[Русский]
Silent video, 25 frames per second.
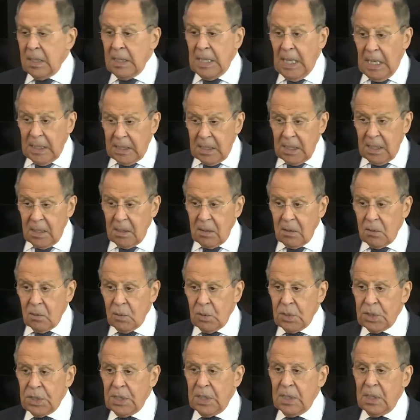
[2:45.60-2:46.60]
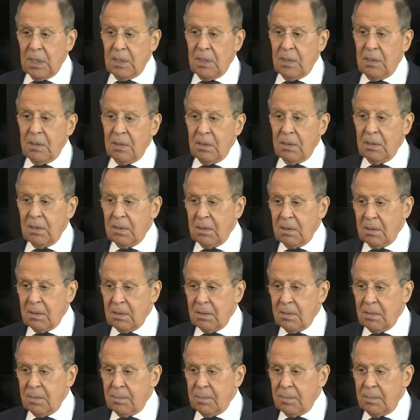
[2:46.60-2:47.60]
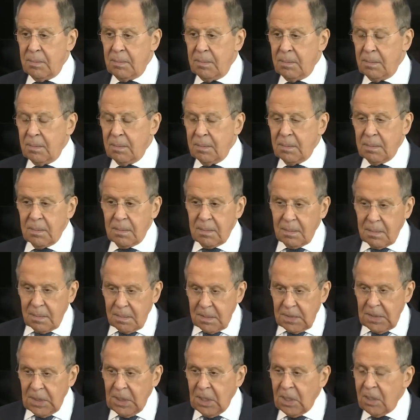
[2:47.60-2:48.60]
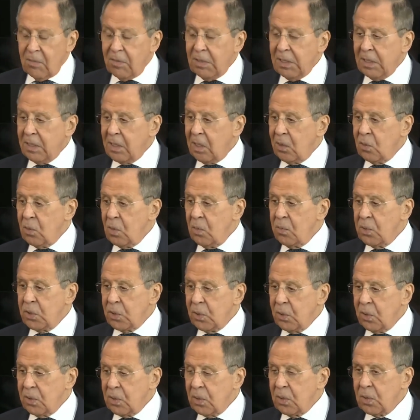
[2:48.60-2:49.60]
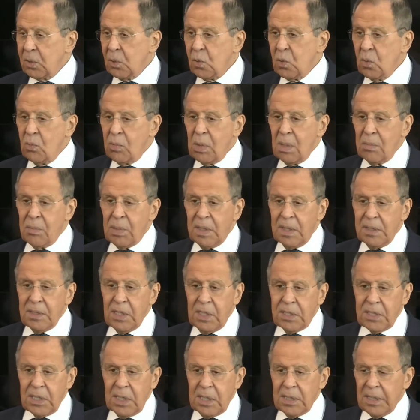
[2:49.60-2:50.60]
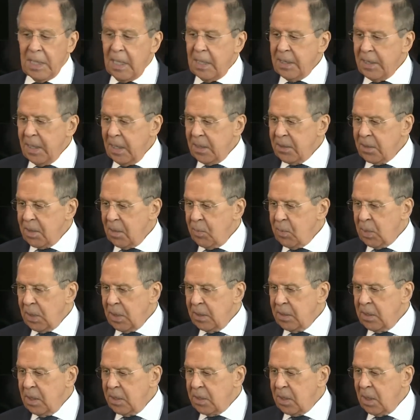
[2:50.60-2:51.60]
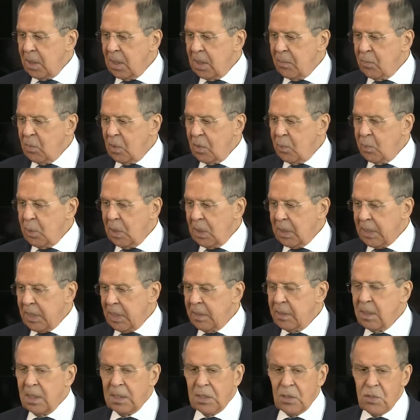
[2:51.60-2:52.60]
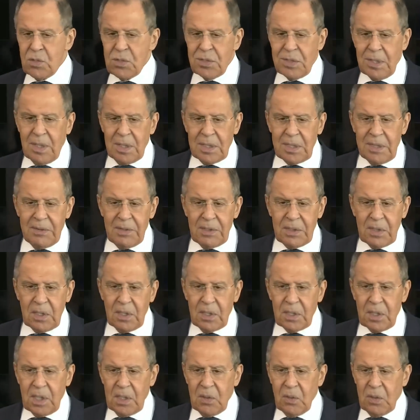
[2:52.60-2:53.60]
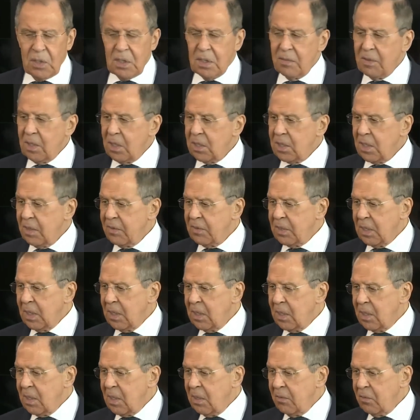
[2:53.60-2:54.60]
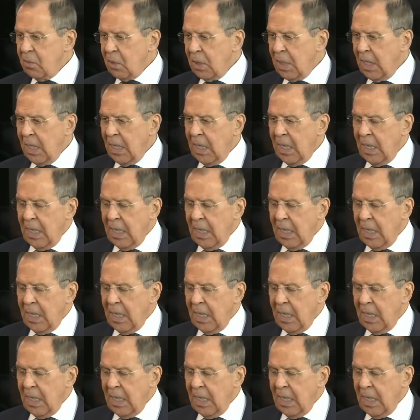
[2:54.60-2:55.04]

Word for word: НАТО уже э, не говорит о том, что это сугубо оборонительный альянс. Оборонительным он был, когда существовал Советский Союз и Варшавский договор.